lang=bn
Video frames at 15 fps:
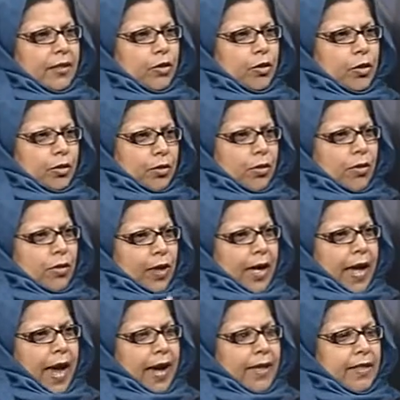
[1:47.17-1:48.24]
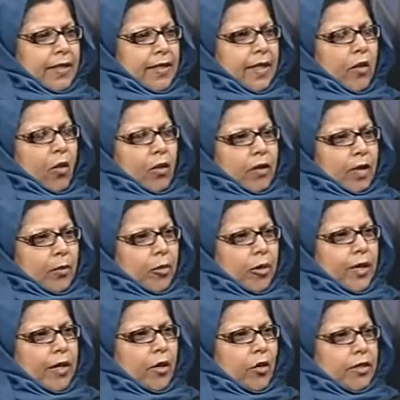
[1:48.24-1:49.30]
যুক্ত হয়ে একসাথে কথা
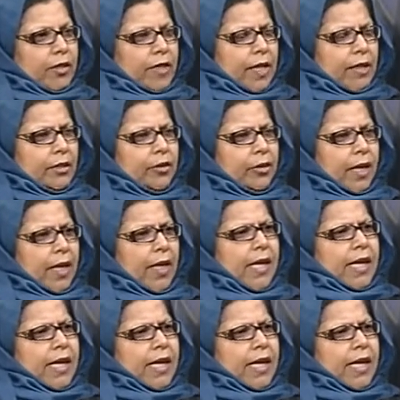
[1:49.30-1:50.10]
বলে কনসাল্ট করে